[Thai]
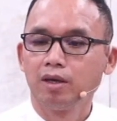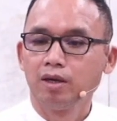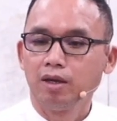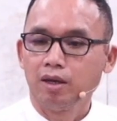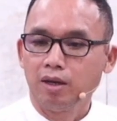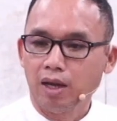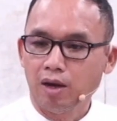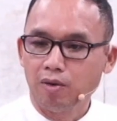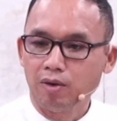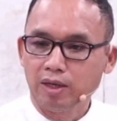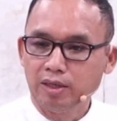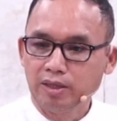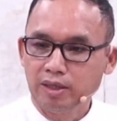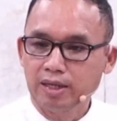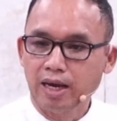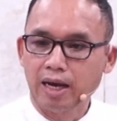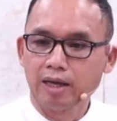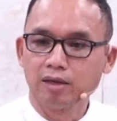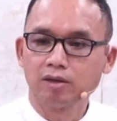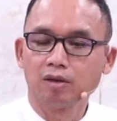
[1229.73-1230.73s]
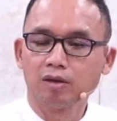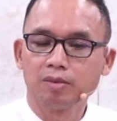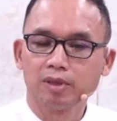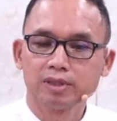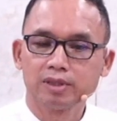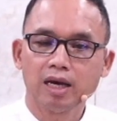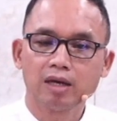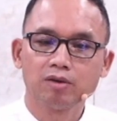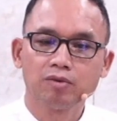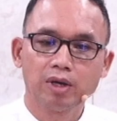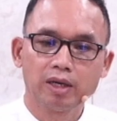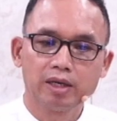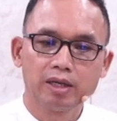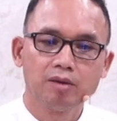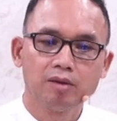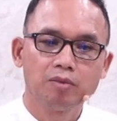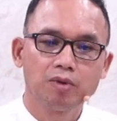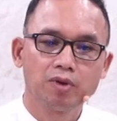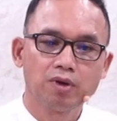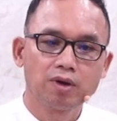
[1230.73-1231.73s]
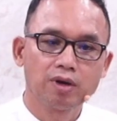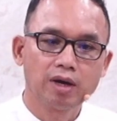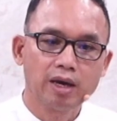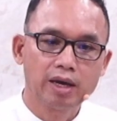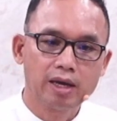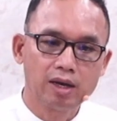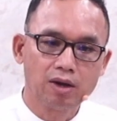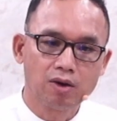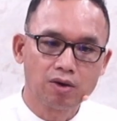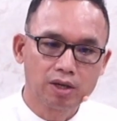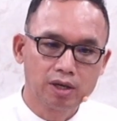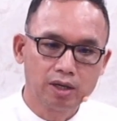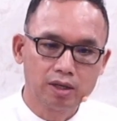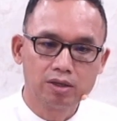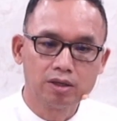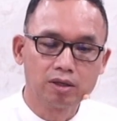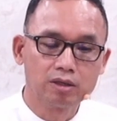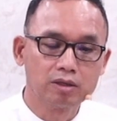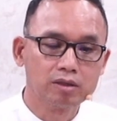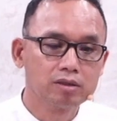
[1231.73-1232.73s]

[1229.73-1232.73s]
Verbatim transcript: เราอธิษฐานต่อพระเจ้าเดือนนี้พี่น้องให้เราคิดถึง